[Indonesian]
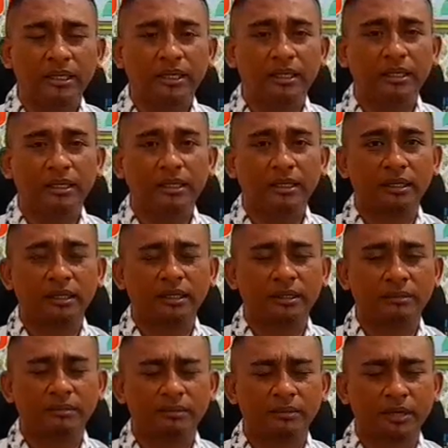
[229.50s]

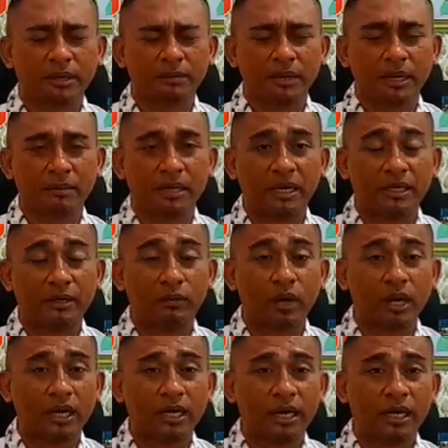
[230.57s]
eh, Kepala Badan
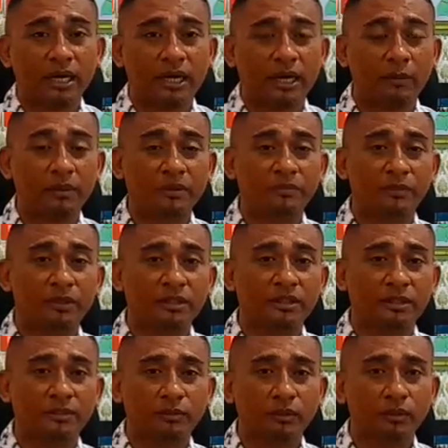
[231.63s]
Keuangan Daerah Kabupaten Flores
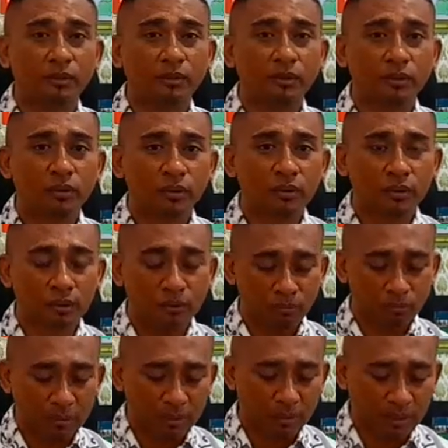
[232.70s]
Timur,
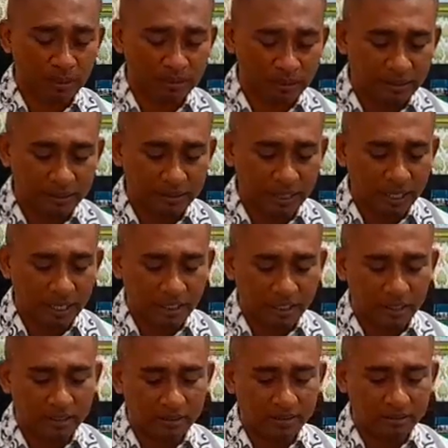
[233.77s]
baru nanti kita
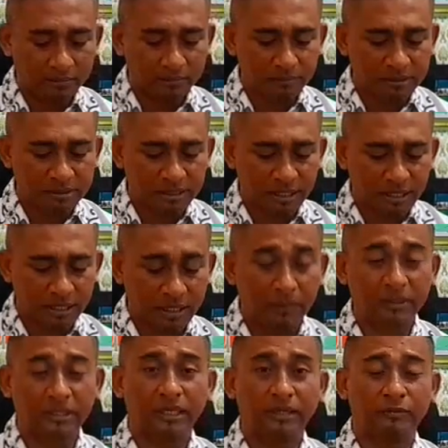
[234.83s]
akan bisa
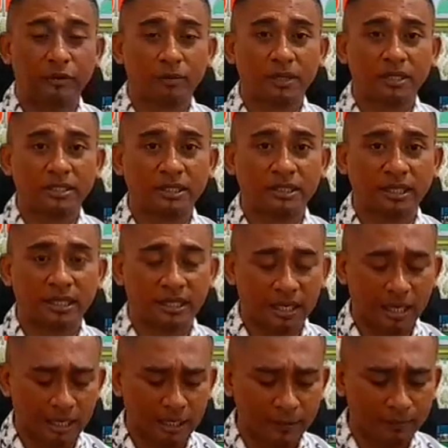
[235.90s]
dapatkan informasinya.
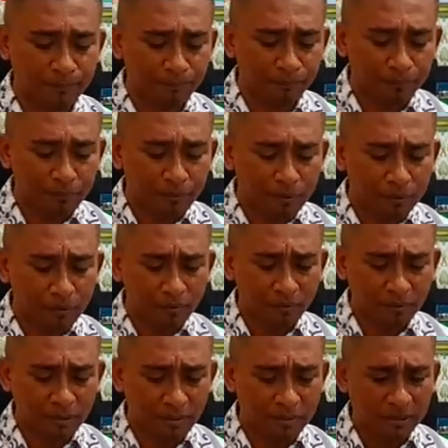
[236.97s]
Dan
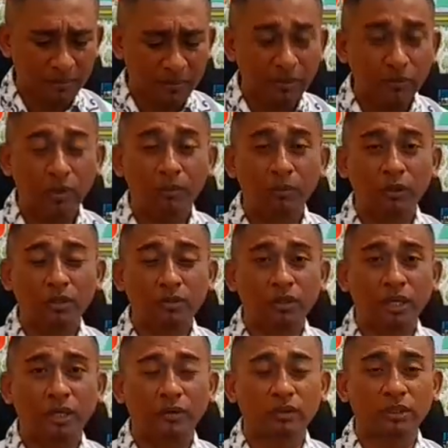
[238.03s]
teman-teman juga mungkin
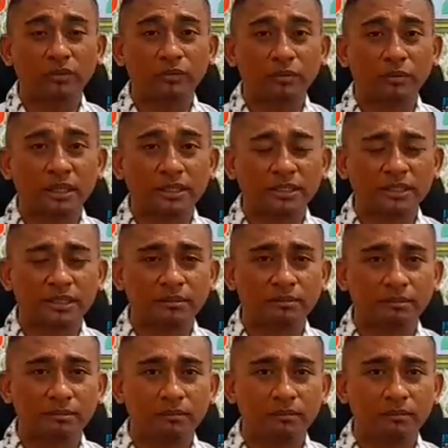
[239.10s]
sudah ikuti informasi